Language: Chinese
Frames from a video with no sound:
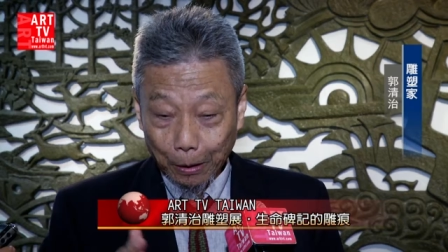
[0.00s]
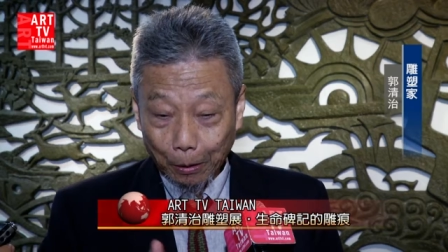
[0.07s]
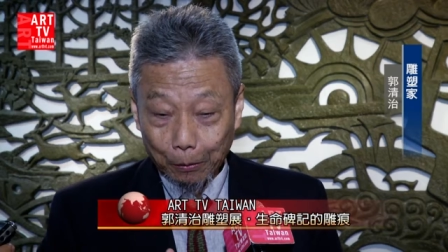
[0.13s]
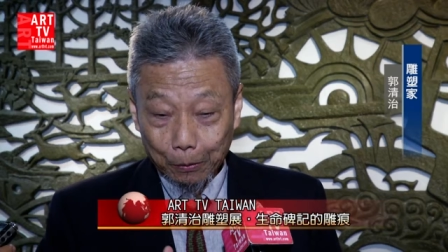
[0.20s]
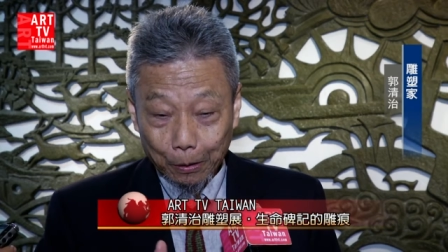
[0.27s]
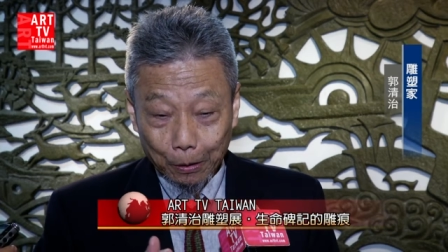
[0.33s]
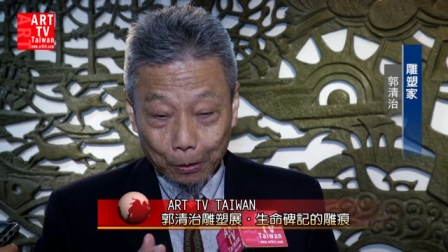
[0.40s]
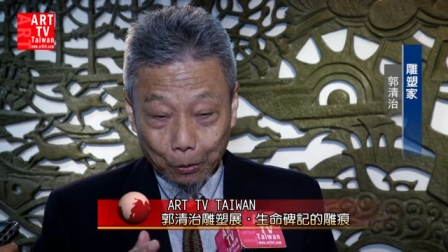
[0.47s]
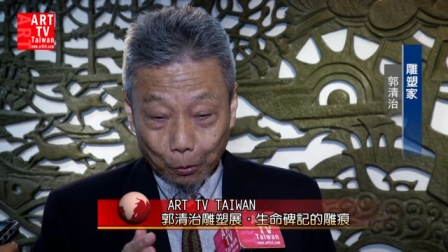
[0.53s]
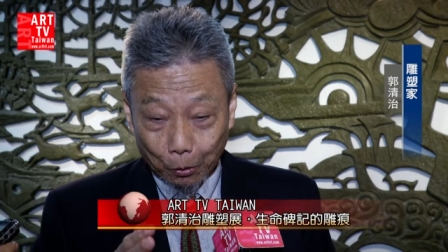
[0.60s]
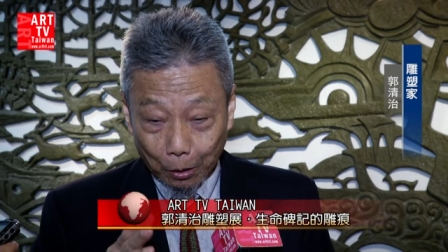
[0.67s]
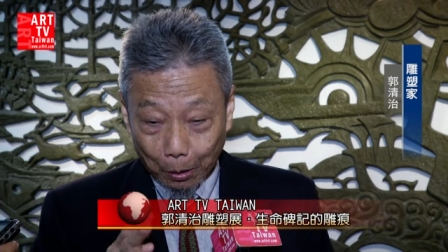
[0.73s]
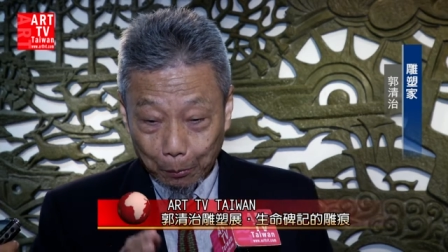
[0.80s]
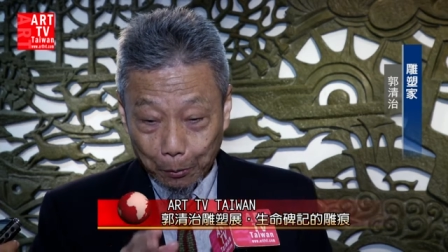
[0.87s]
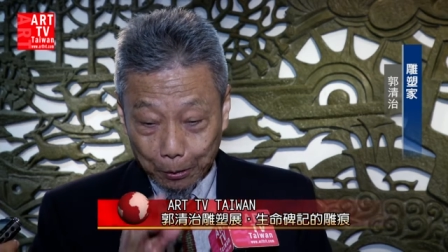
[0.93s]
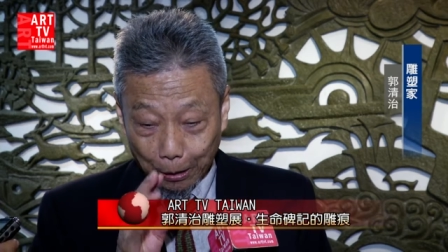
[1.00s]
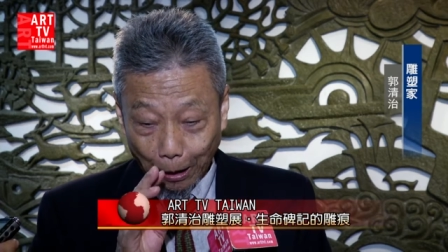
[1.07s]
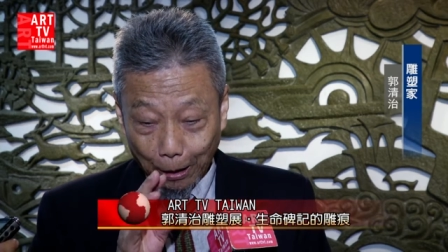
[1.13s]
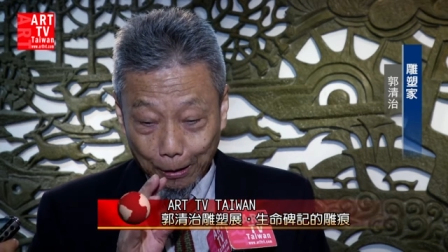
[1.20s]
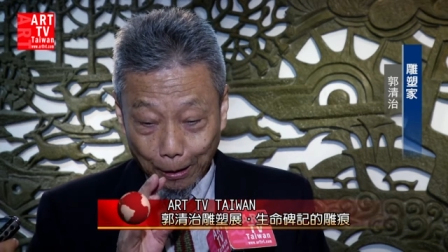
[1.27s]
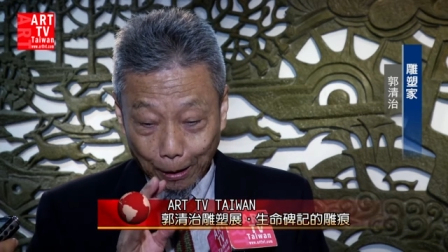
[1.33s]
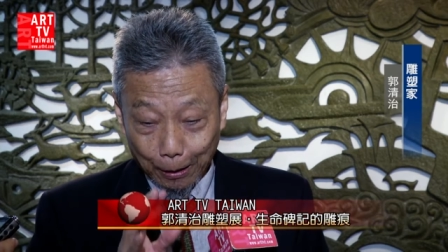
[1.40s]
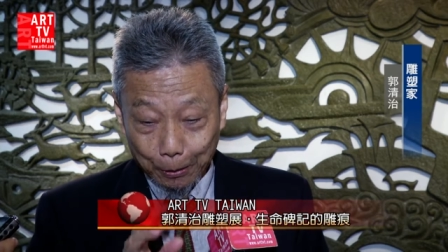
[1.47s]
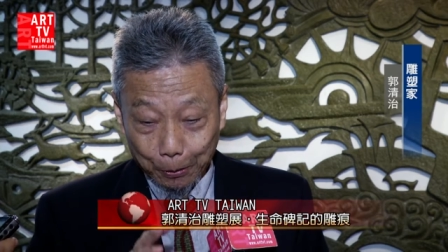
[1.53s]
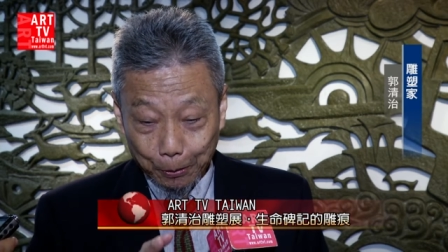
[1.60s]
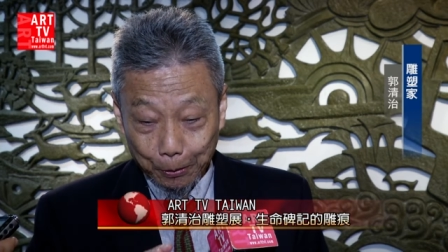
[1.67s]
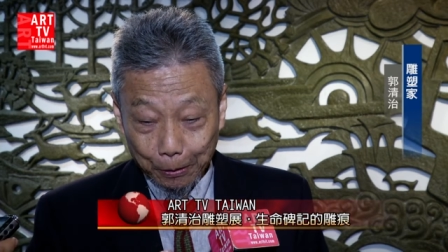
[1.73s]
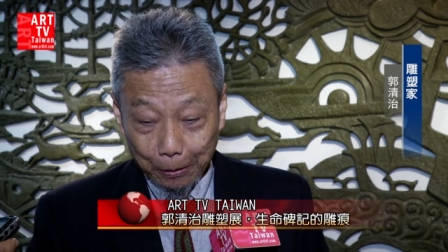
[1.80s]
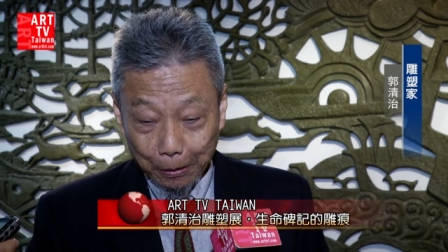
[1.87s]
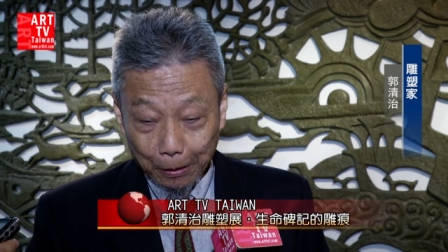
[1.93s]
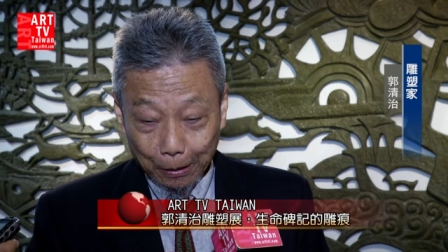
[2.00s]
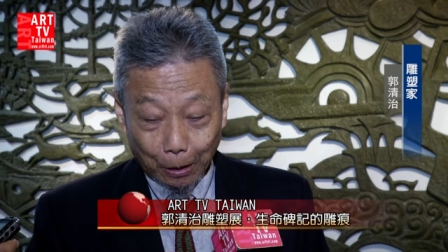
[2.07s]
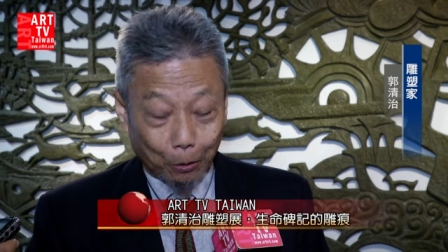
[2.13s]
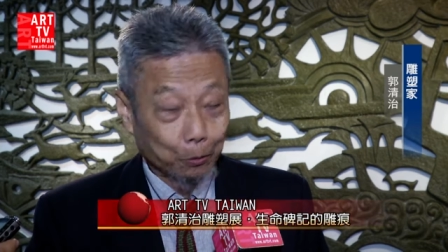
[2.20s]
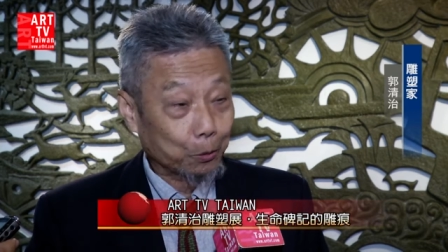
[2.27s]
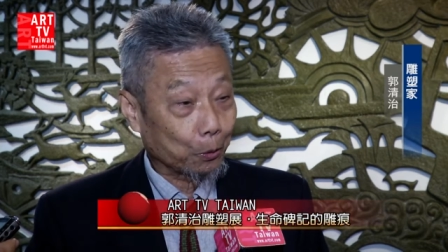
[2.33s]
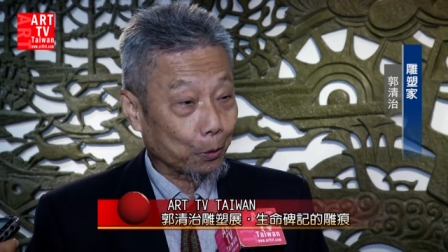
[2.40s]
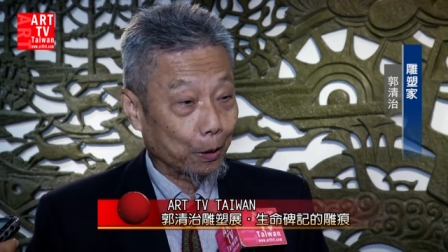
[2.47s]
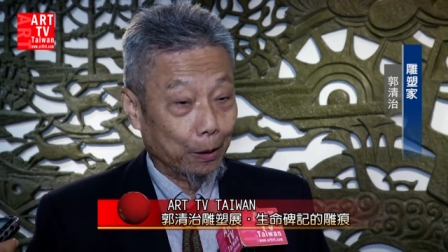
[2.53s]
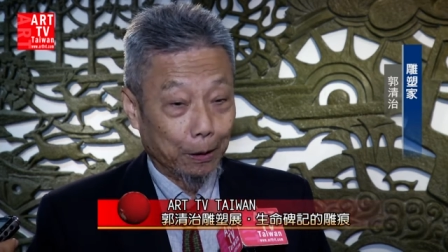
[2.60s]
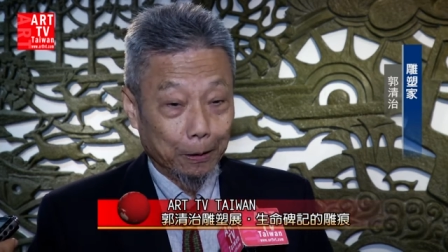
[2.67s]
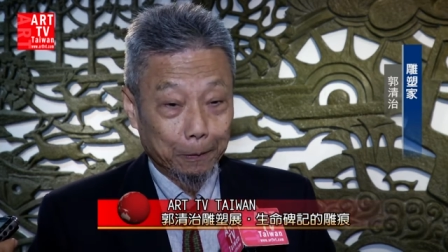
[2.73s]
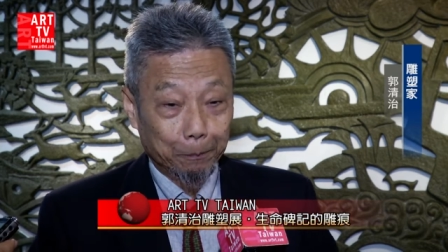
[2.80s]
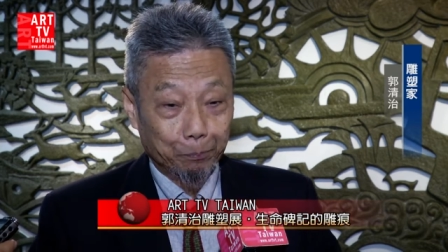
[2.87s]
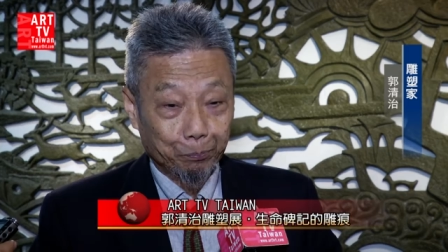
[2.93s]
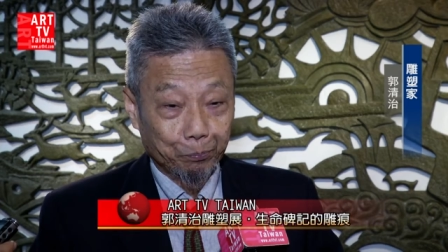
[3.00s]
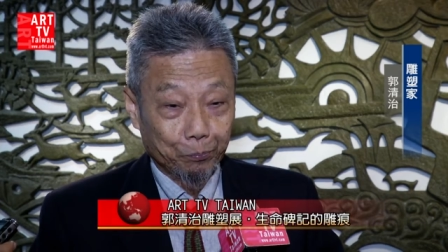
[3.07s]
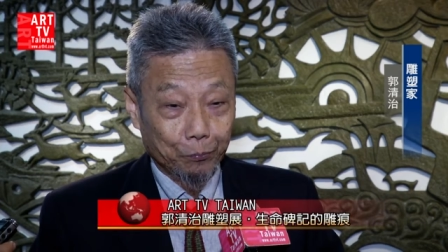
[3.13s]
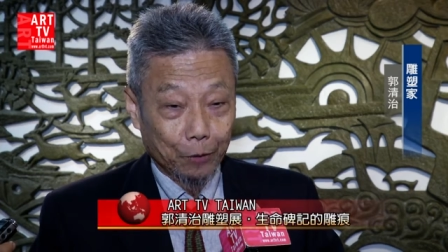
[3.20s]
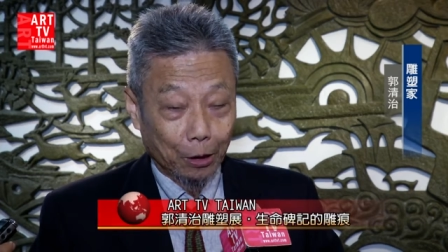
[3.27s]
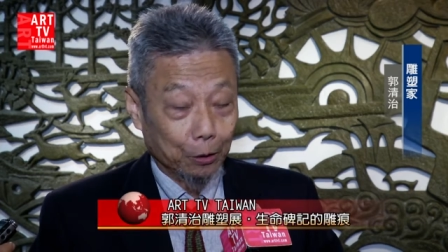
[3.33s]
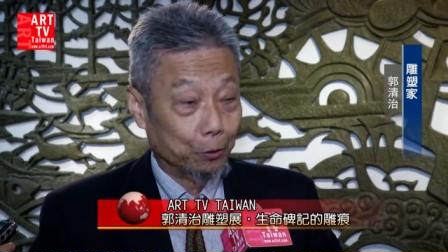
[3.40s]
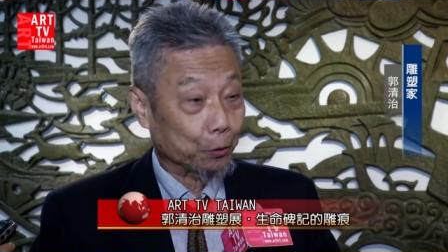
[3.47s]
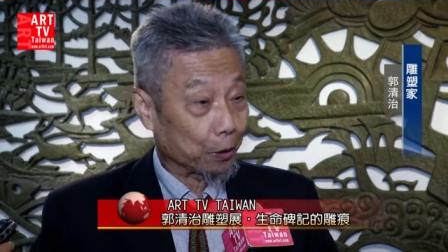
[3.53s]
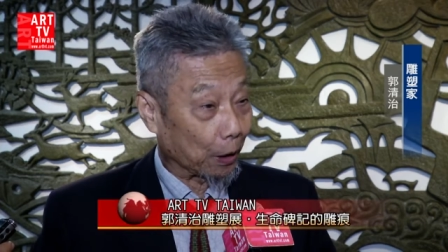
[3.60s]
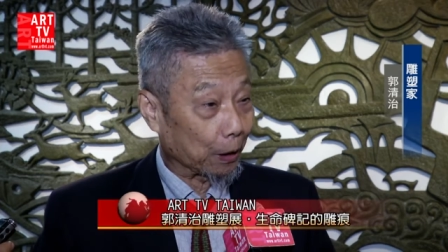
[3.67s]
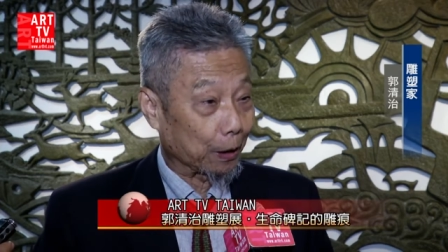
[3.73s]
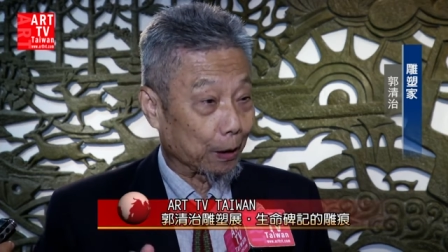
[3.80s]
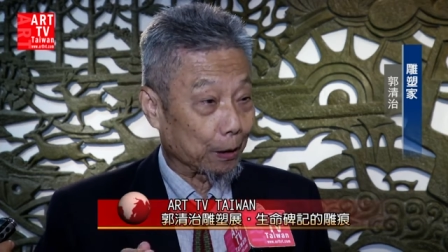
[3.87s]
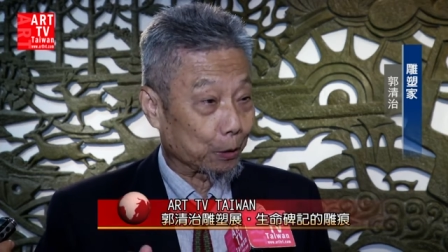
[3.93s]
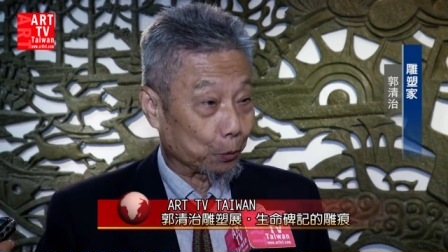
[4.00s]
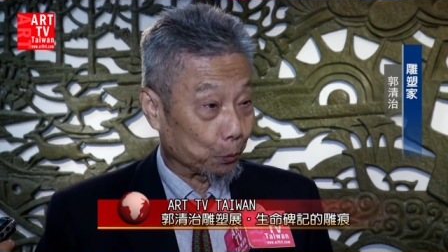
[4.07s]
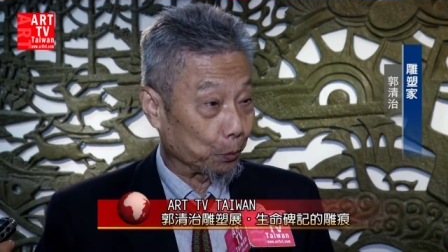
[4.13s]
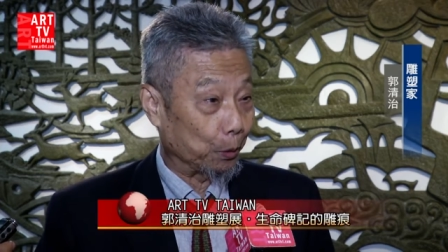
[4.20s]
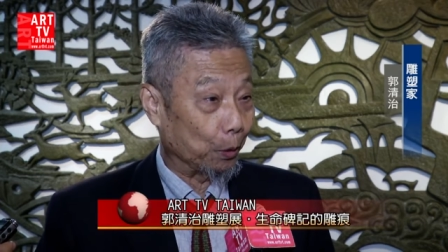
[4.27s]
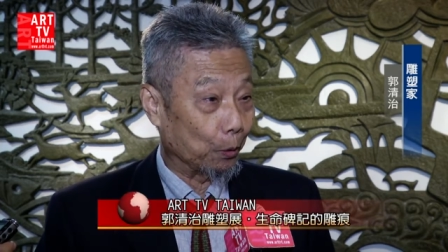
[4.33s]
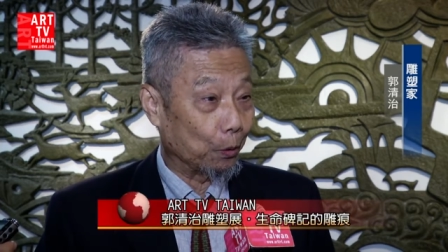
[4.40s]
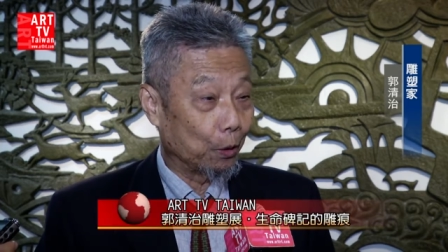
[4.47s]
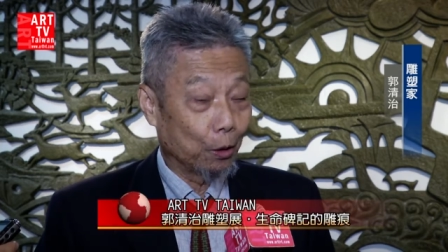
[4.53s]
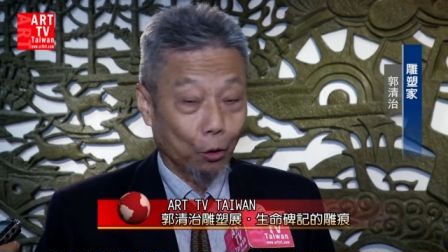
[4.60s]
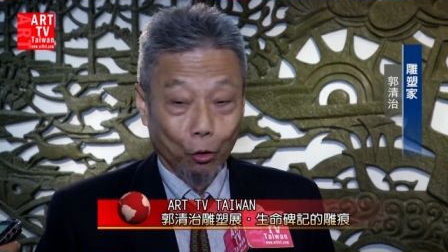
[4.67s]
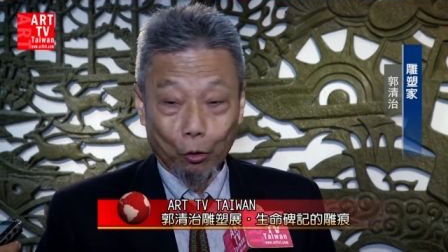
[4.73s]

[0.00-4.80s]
雕有那么长，它是雕塑的历史上的主流。